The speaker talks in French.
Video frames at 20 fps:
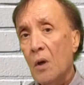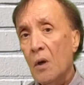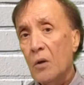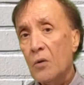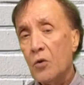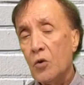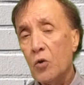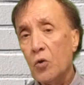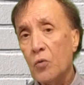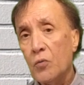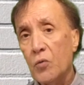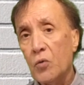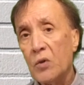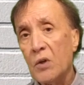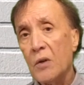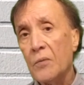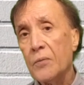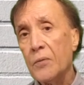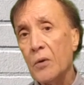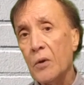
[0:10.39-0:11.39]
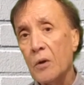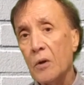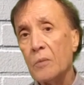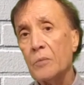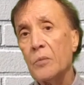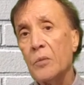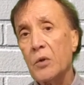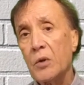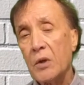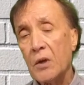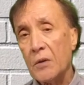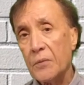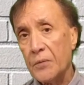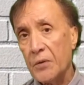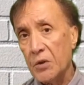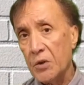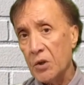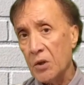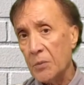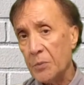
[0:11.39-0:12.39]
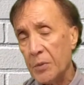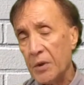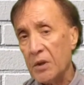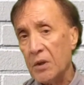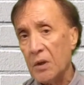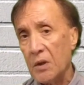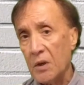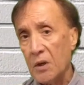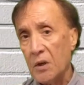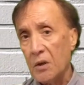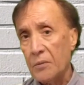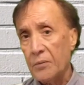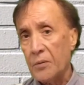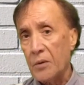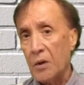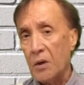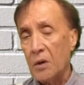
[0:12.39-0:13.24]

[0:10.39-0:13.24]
Je vous informe qu'un fichier PDF